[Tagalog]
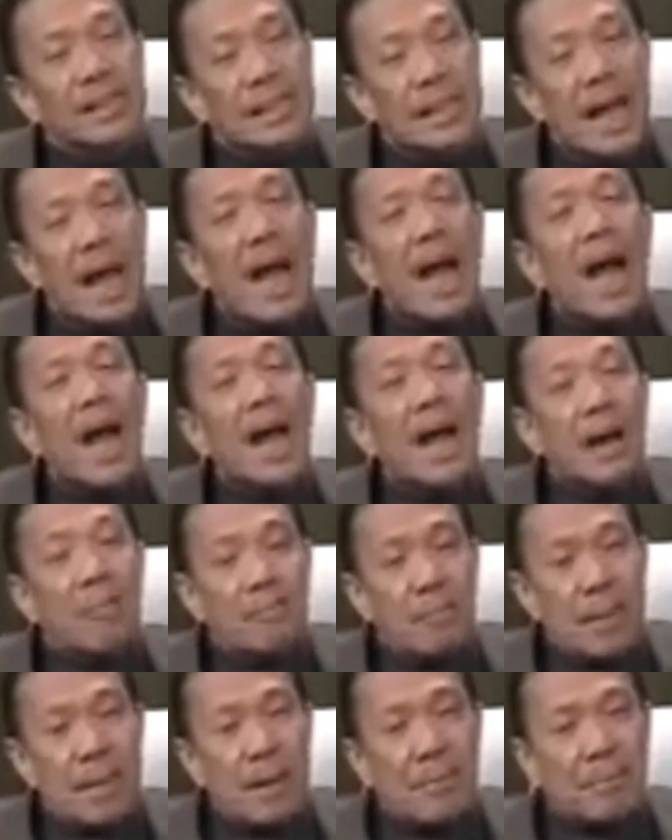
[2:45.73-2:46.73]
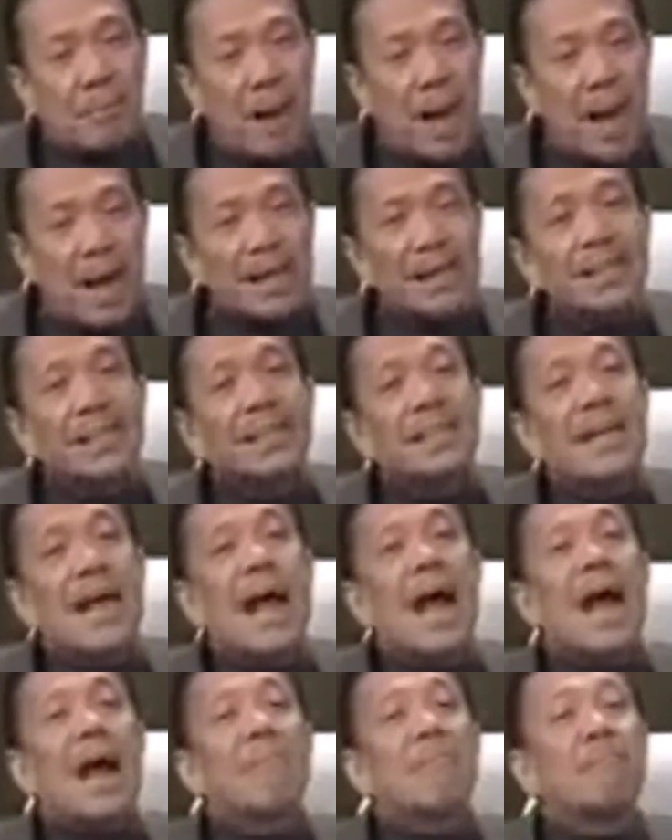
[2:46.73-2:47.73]
Siya ang kapayapaan,
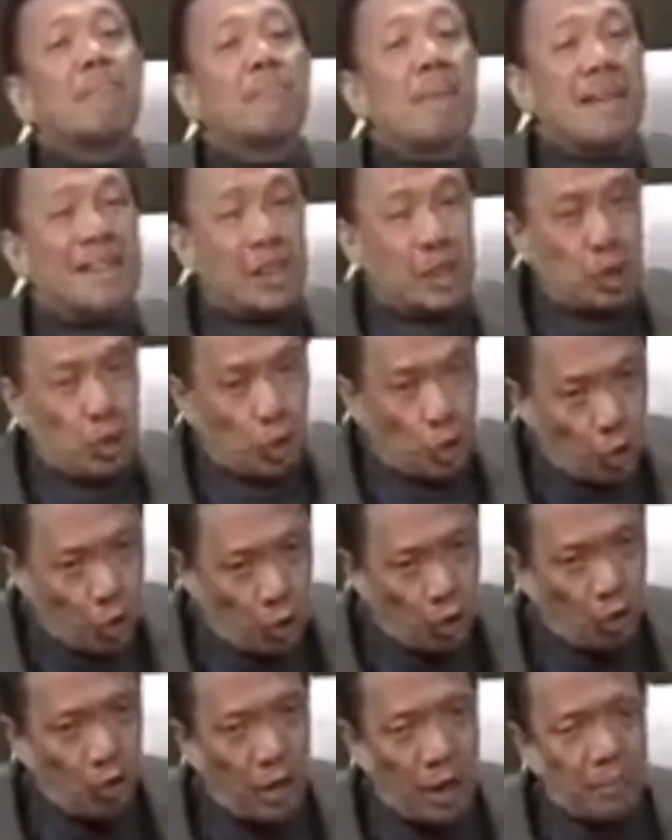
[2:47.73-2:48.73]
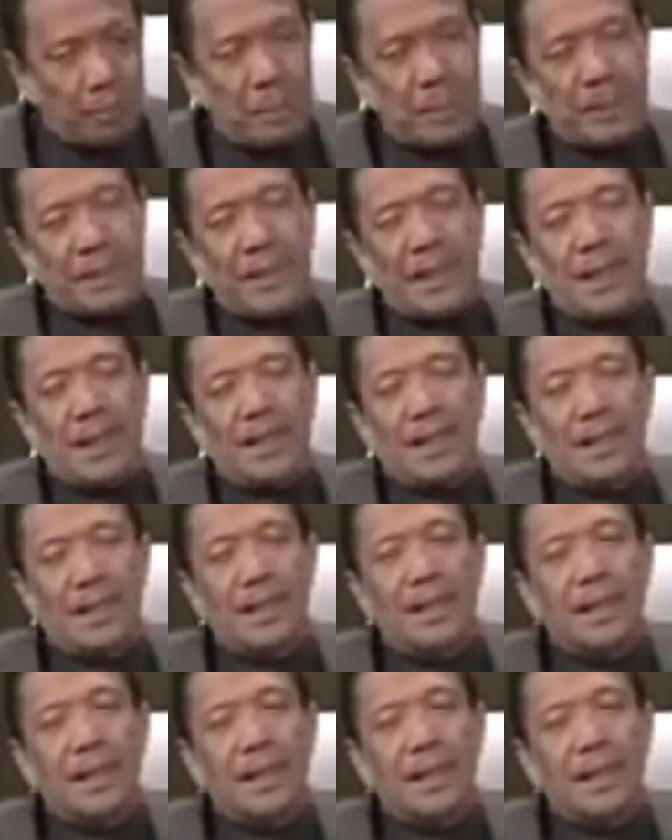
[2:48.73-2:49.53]
siya ang Pasko, kapatid.